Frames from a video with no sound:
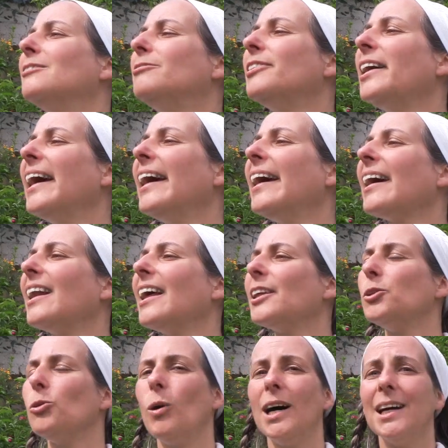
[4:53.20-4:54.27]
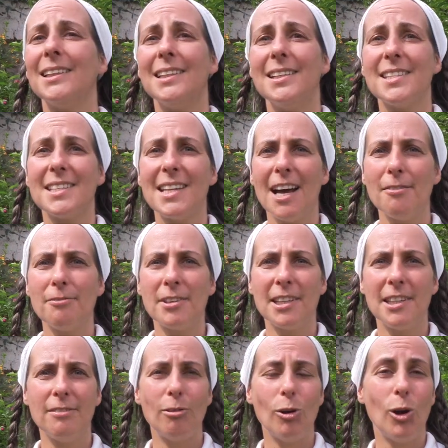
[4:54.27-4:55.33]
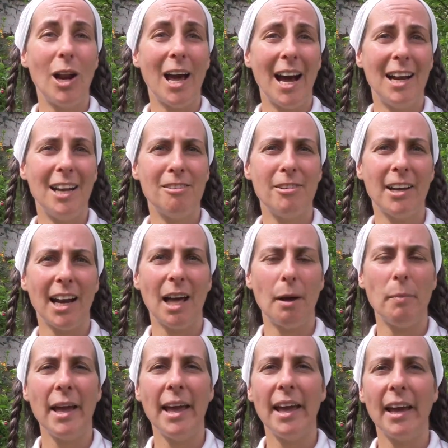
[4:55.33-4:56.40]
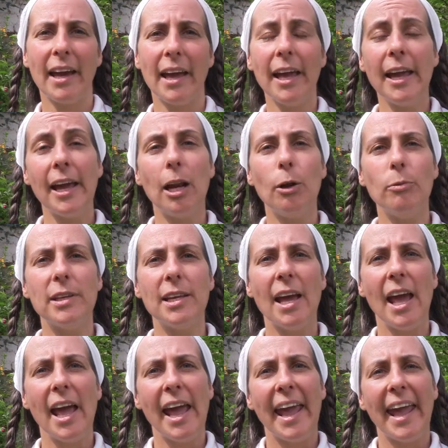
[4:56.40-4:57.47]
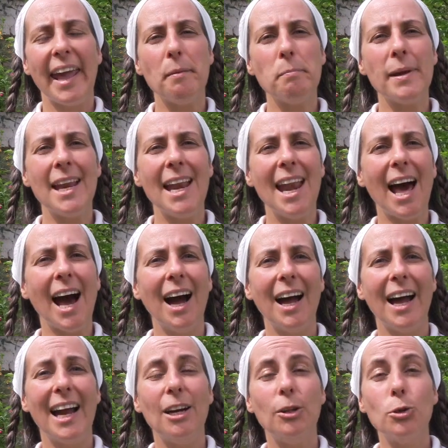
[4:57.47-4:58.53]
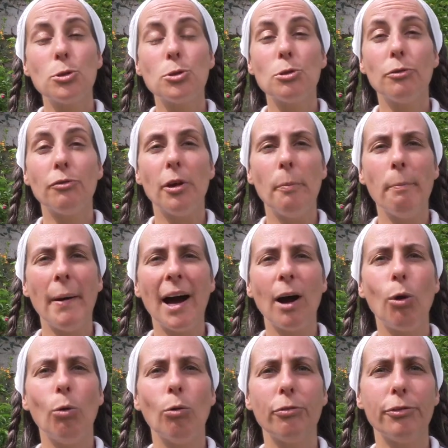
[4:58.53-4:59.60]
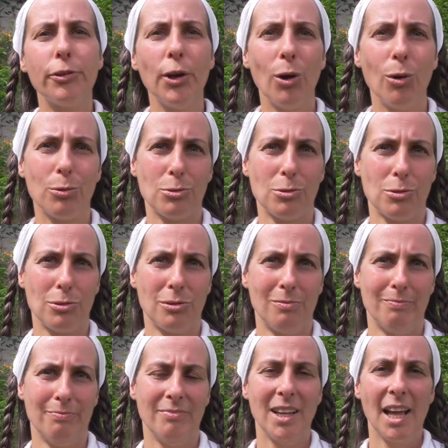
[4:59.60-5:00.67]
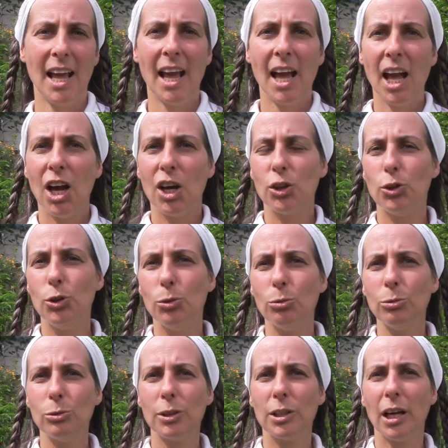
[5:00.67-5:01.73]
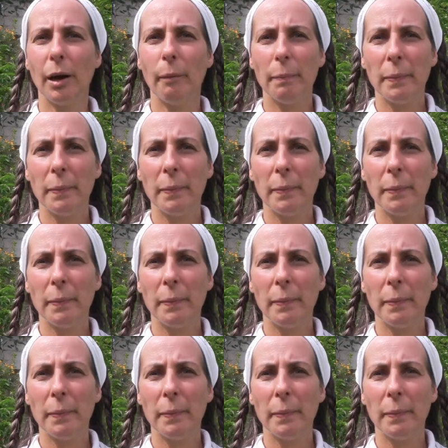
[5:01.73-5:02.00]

vers la droite, ils savent qu'ils veulent aller vers la mer et elle lui. Mais là, elle ne se fait pas confiance. Donc,